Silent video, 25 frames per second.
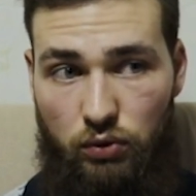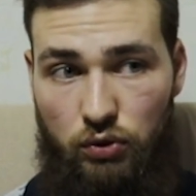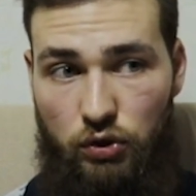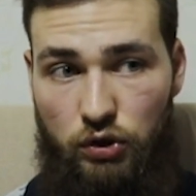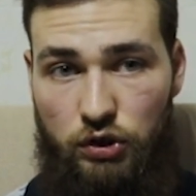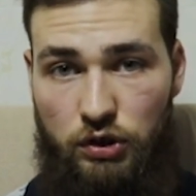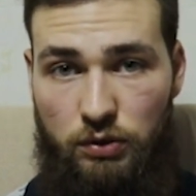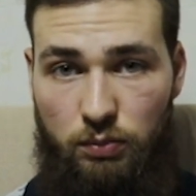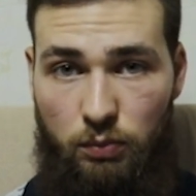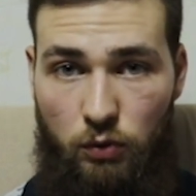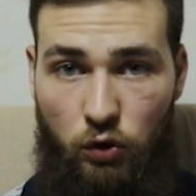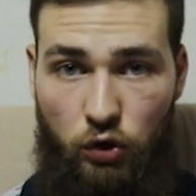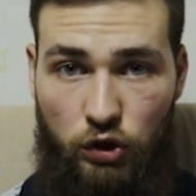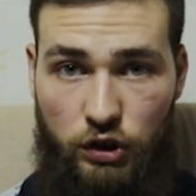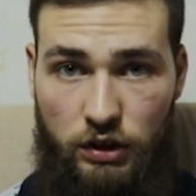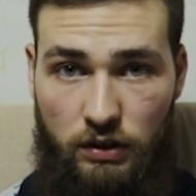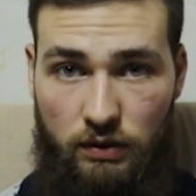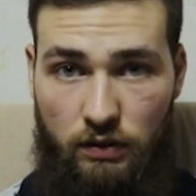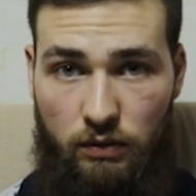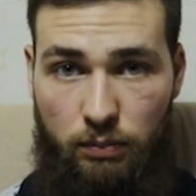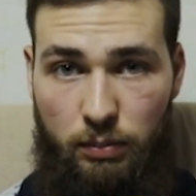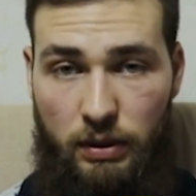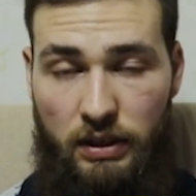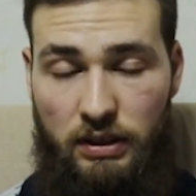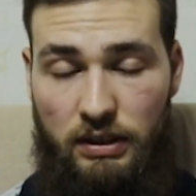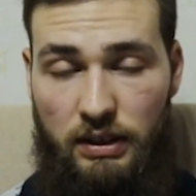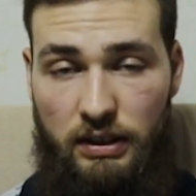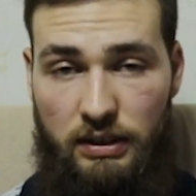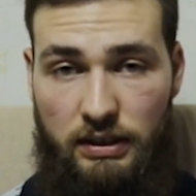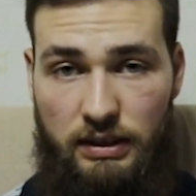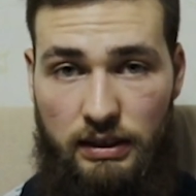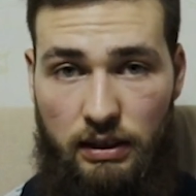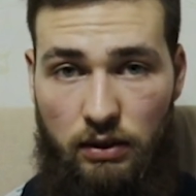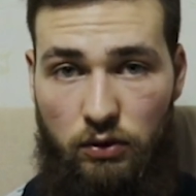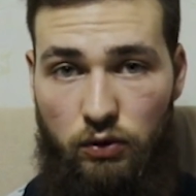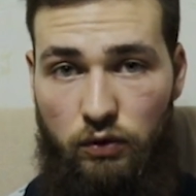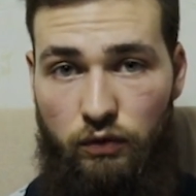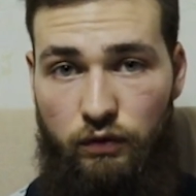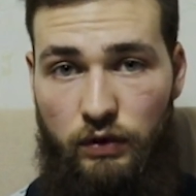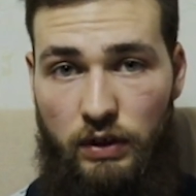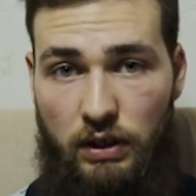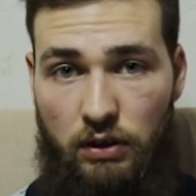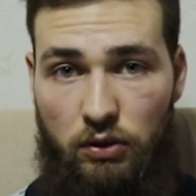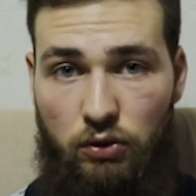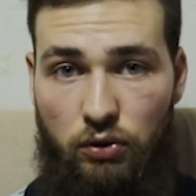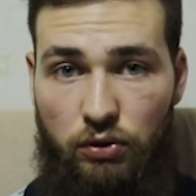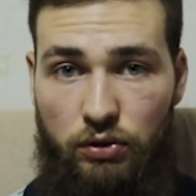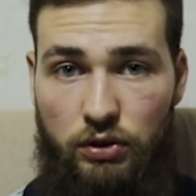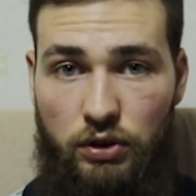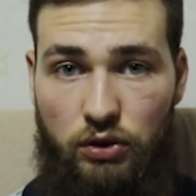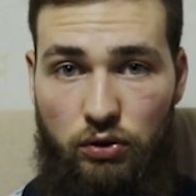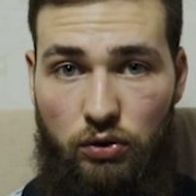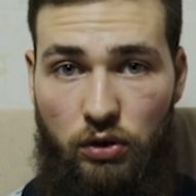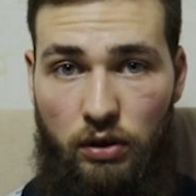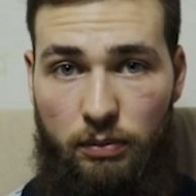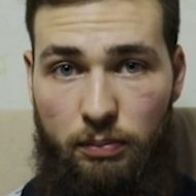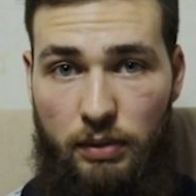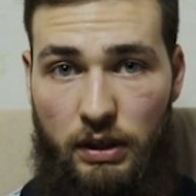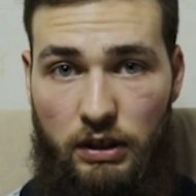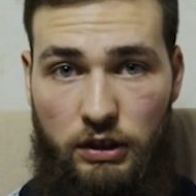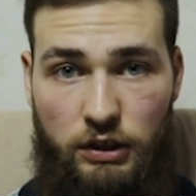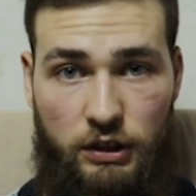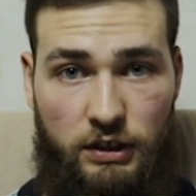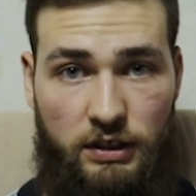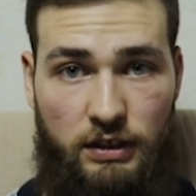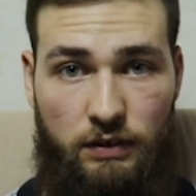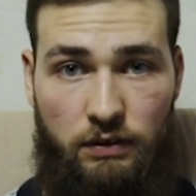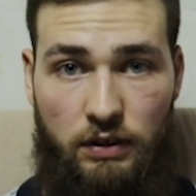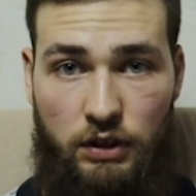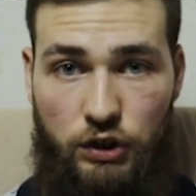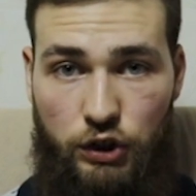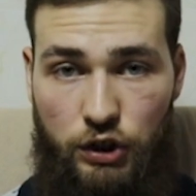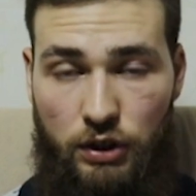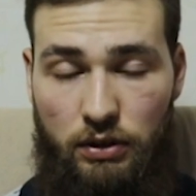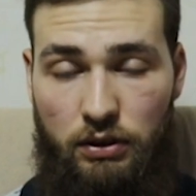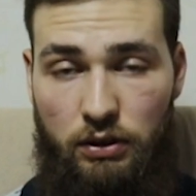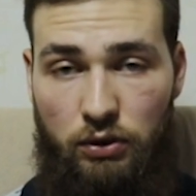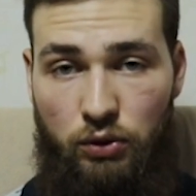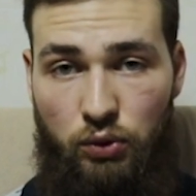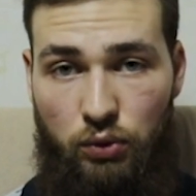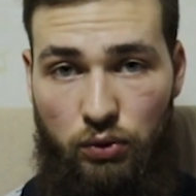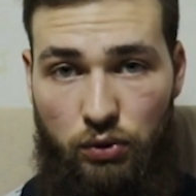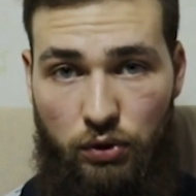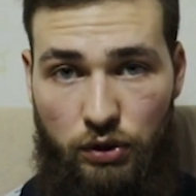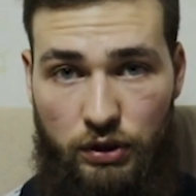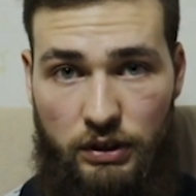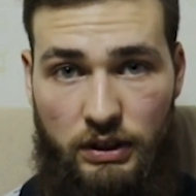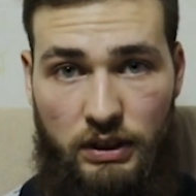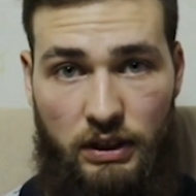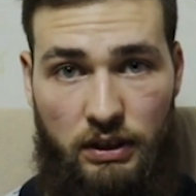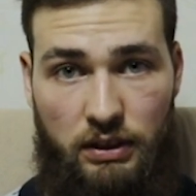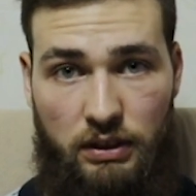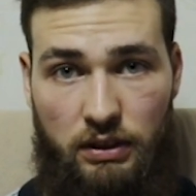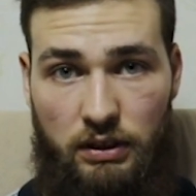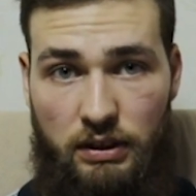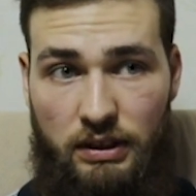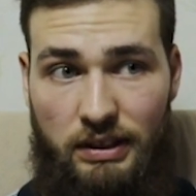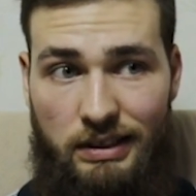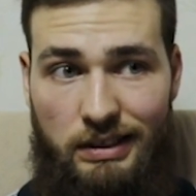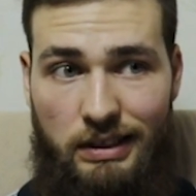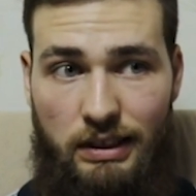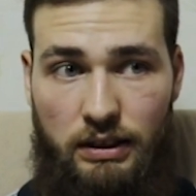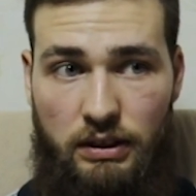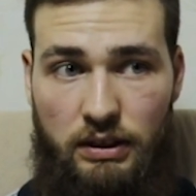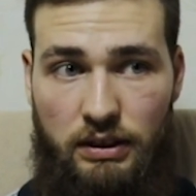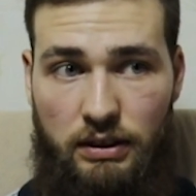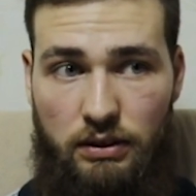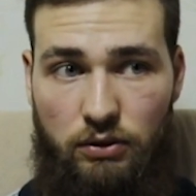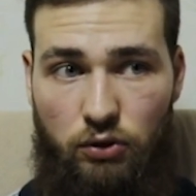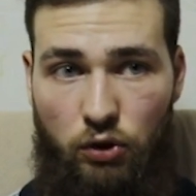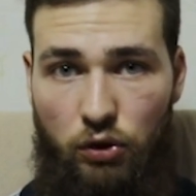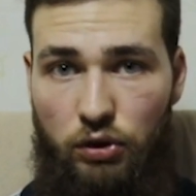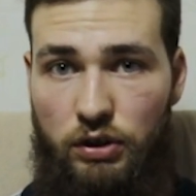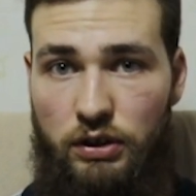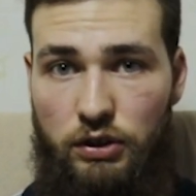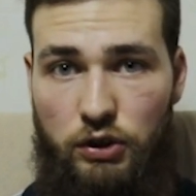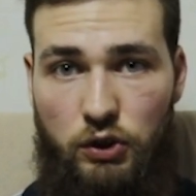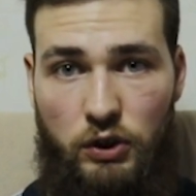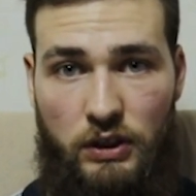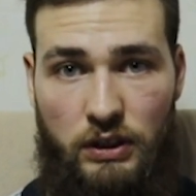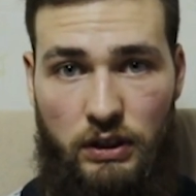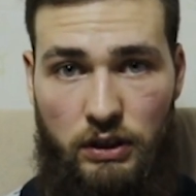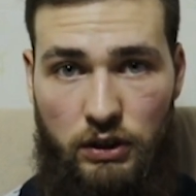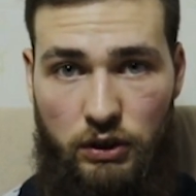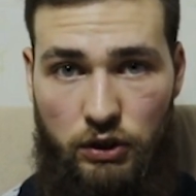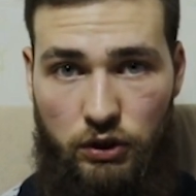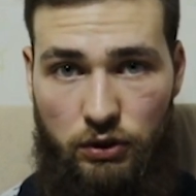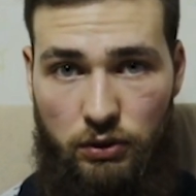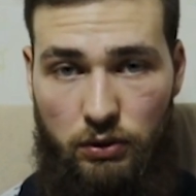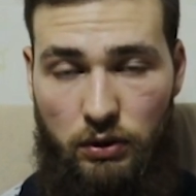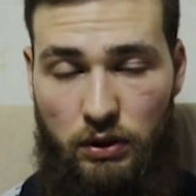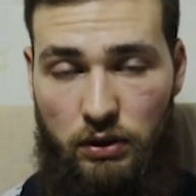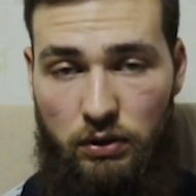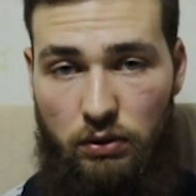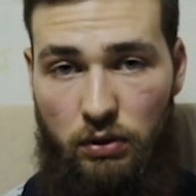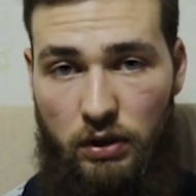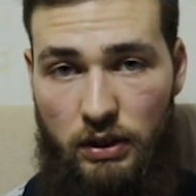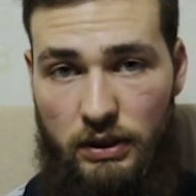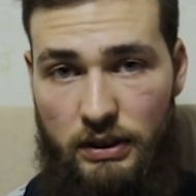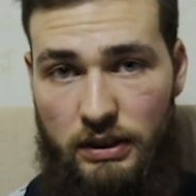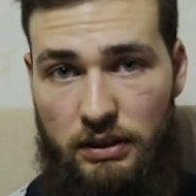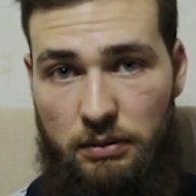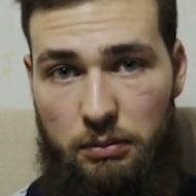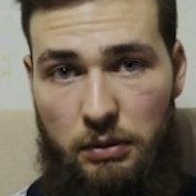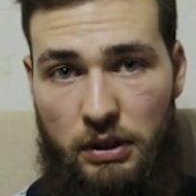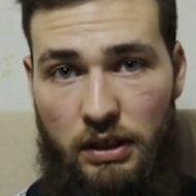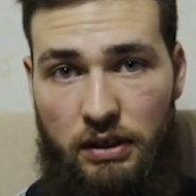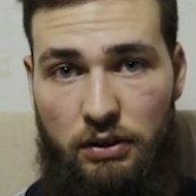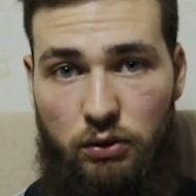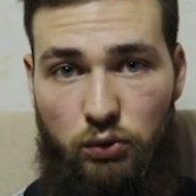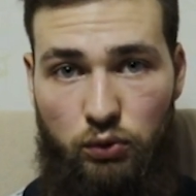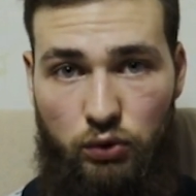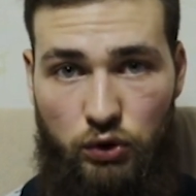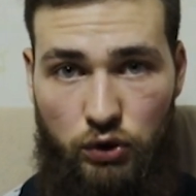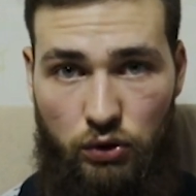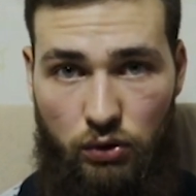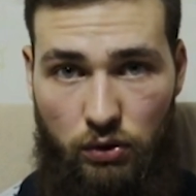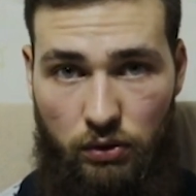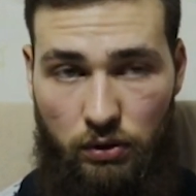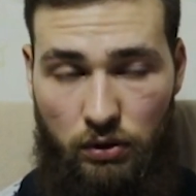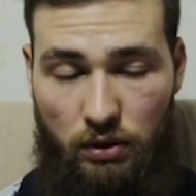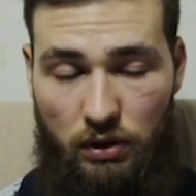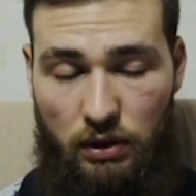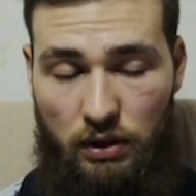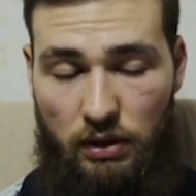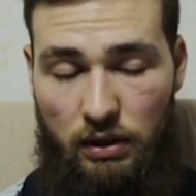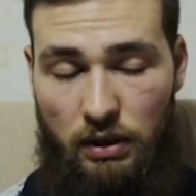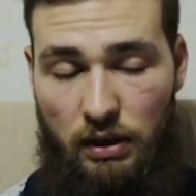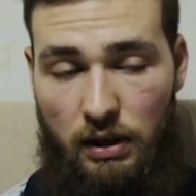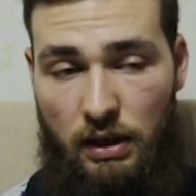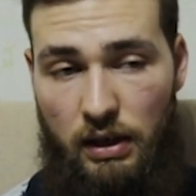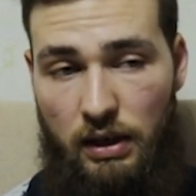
То есть можно выполнять тягу в наклоне, но опять же совершенно другой техникой. Здесь только технические нюансы меня не устроили.